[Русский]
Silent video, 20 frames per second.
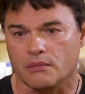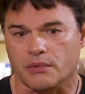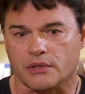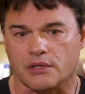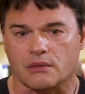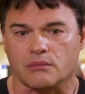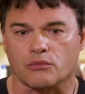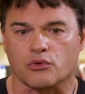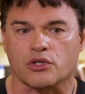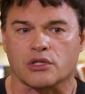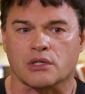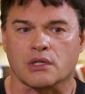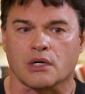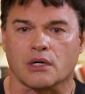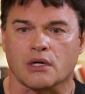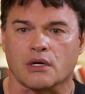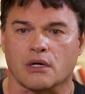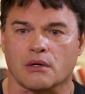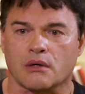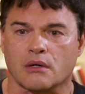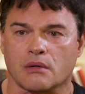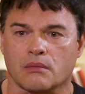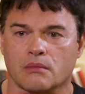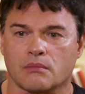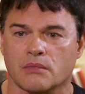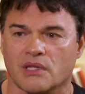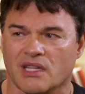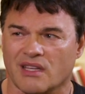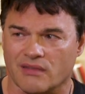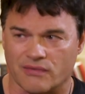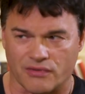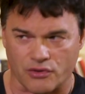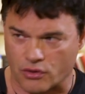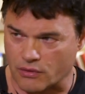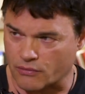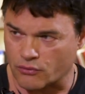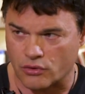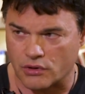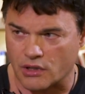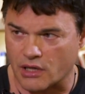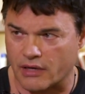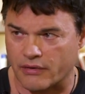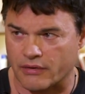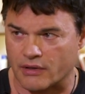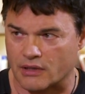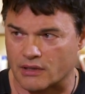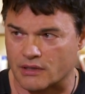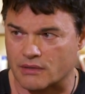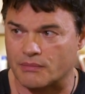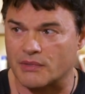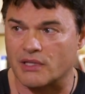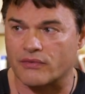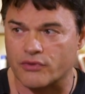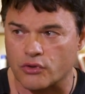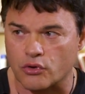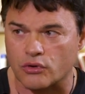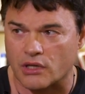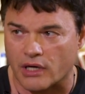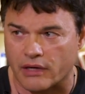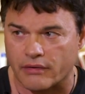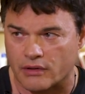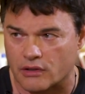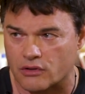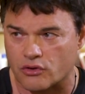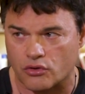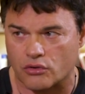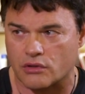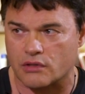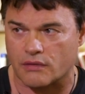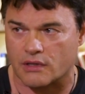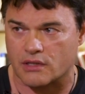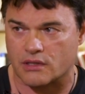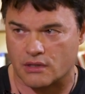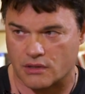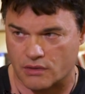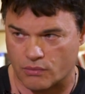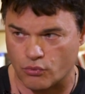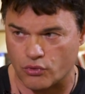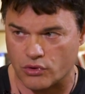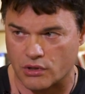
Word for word: потому что мне все равно нравилось, мне все нравилось, что связано с